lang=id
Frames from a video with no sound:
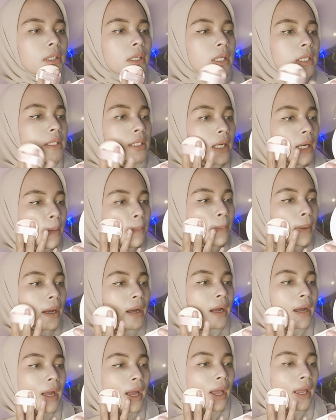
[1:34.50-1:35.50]
cara
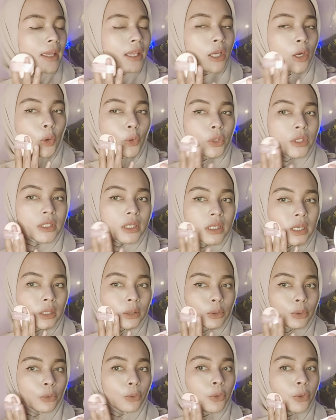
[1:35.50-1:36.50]
pakai cushion
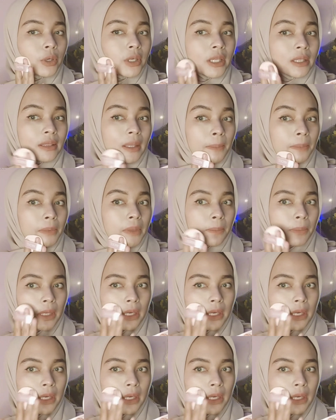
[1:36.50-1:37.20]
itu di tap tap